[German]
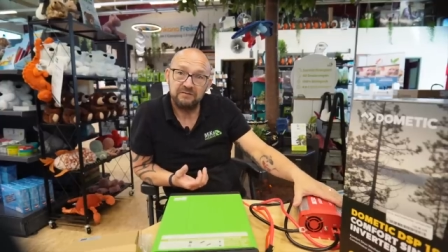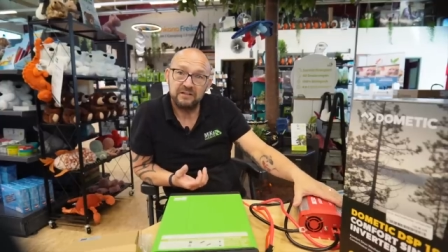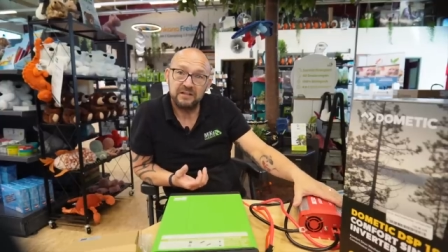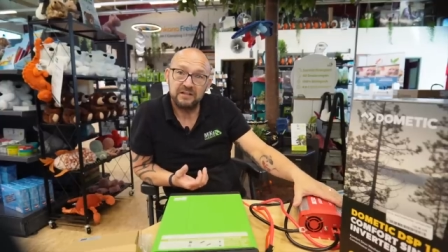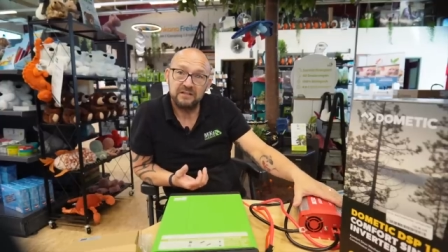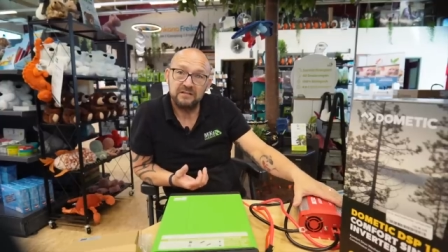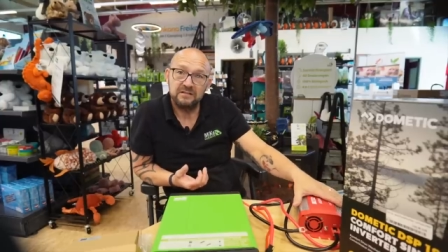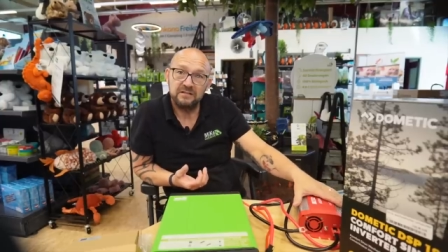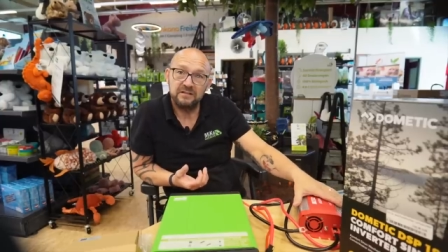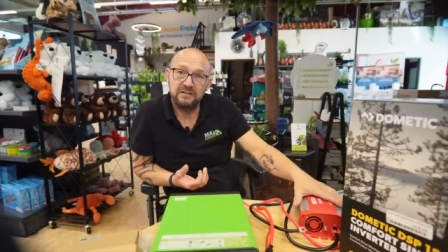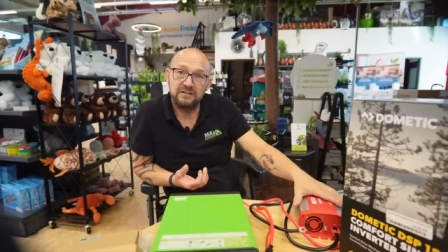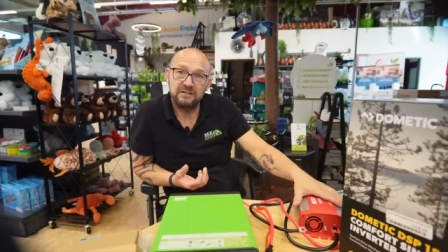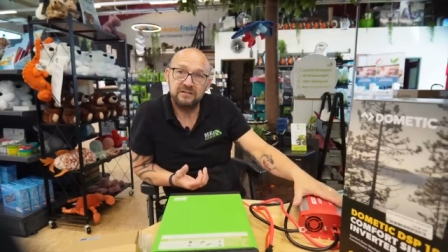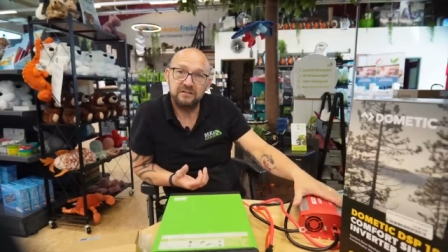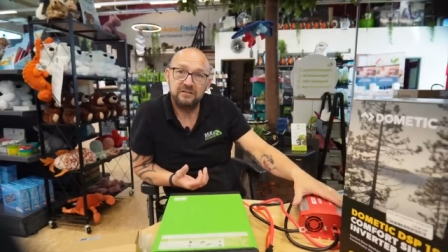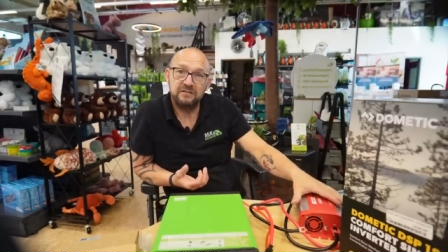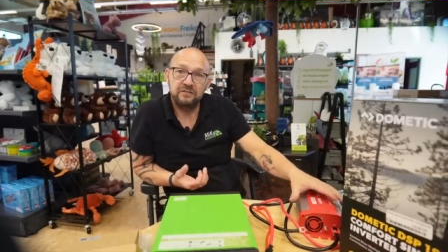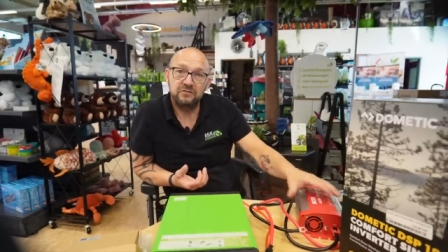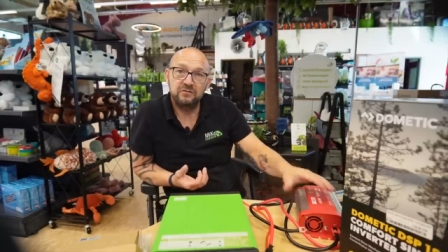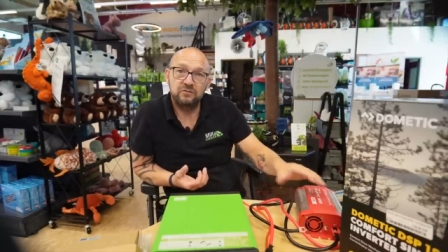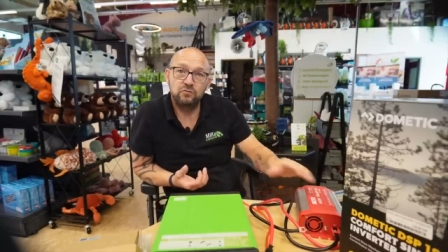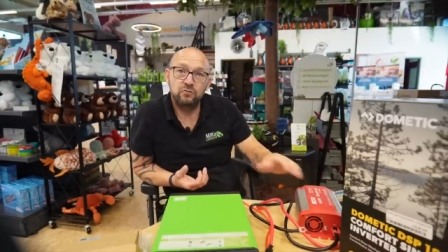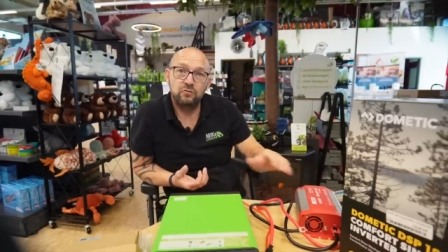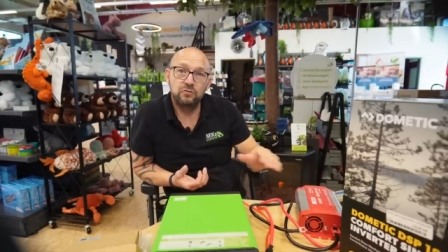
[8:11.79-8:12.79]
Wechselrichter
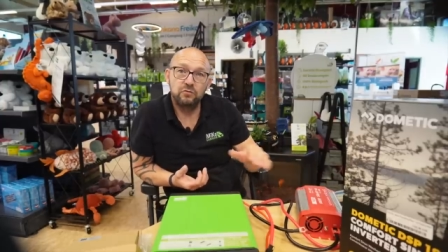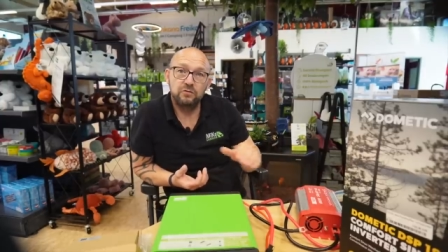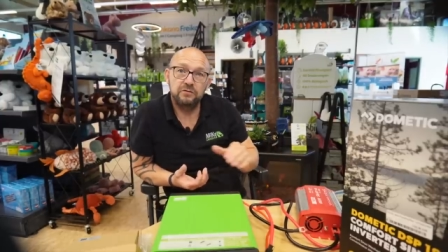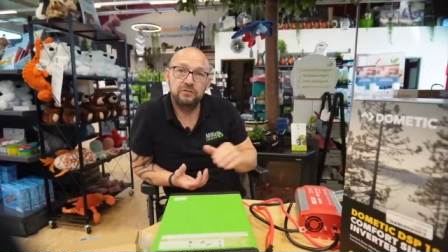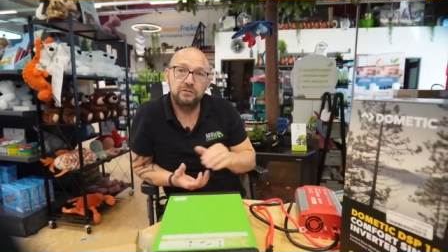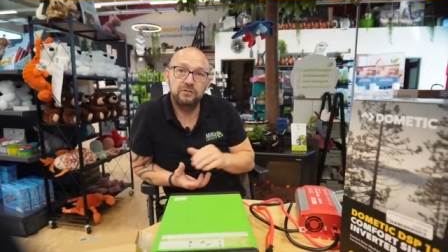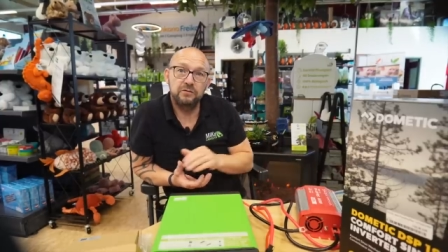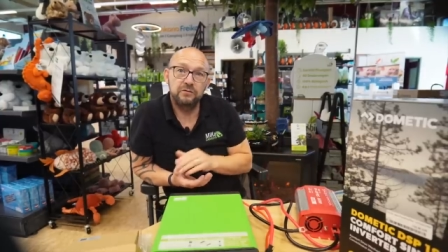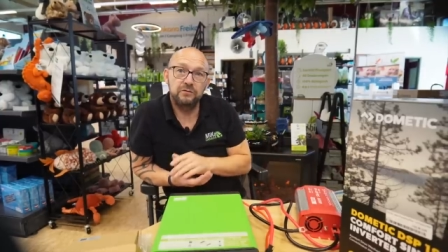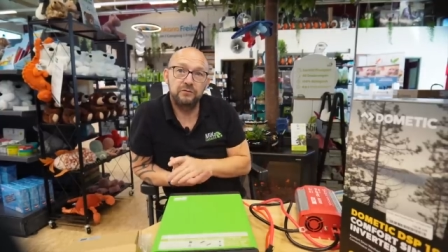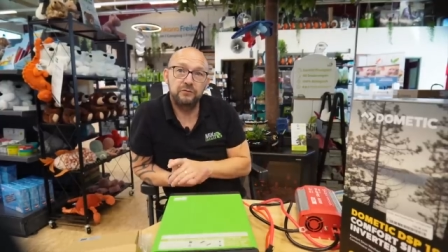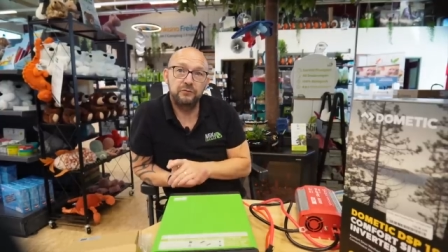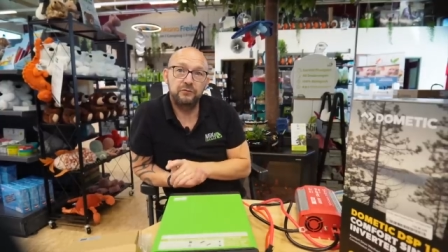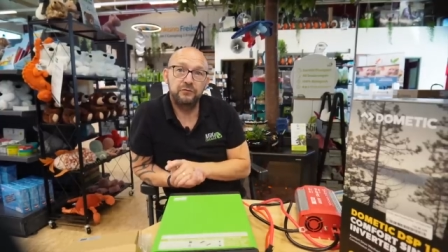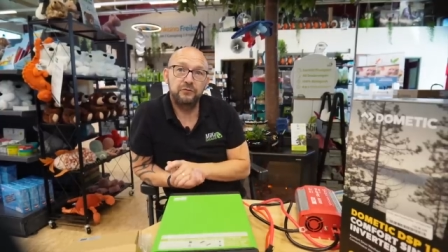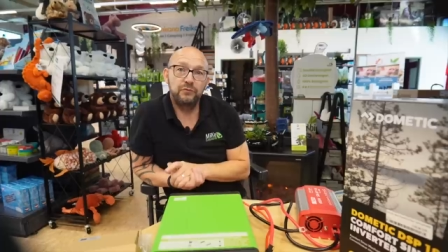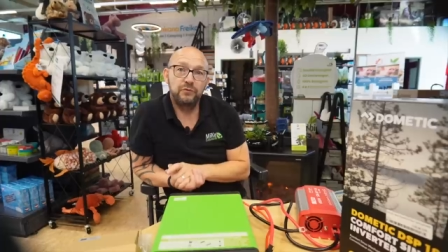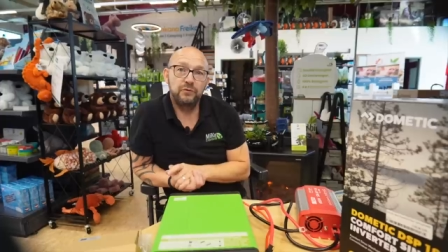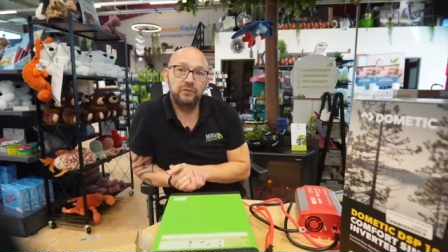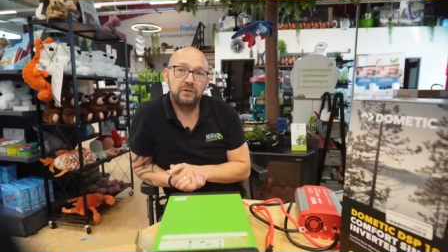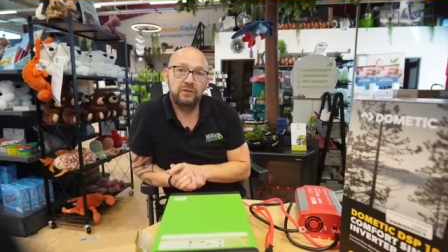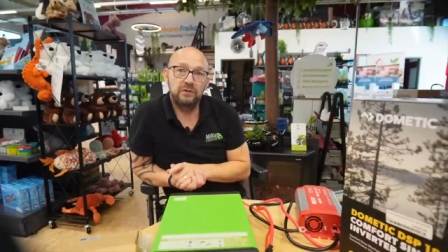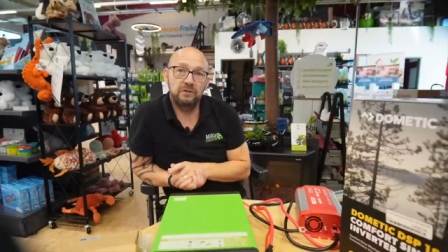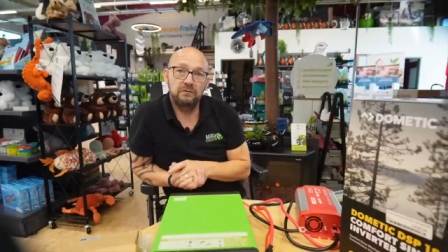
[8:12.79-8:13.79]
ist gut
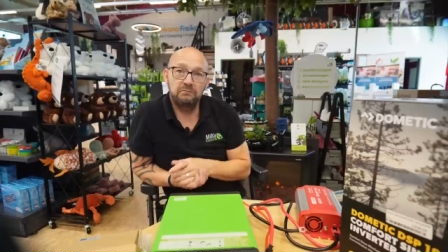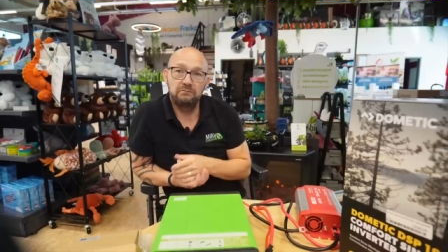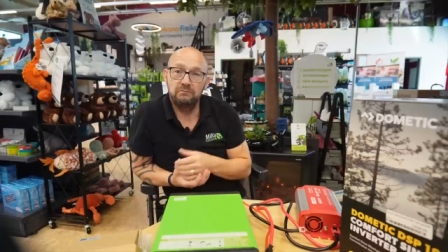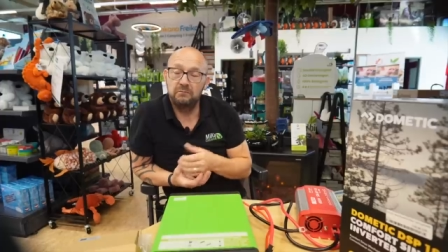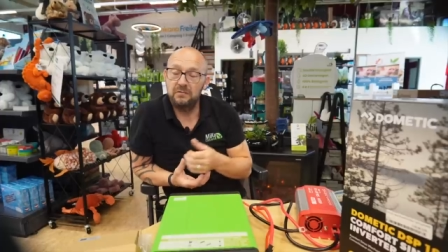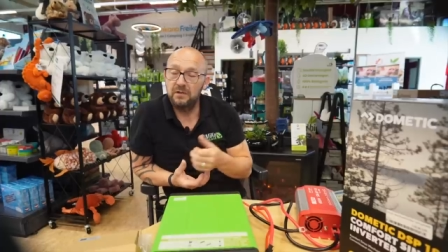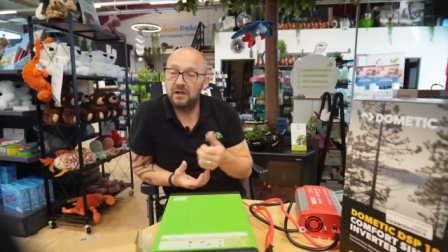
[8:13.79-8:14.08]
für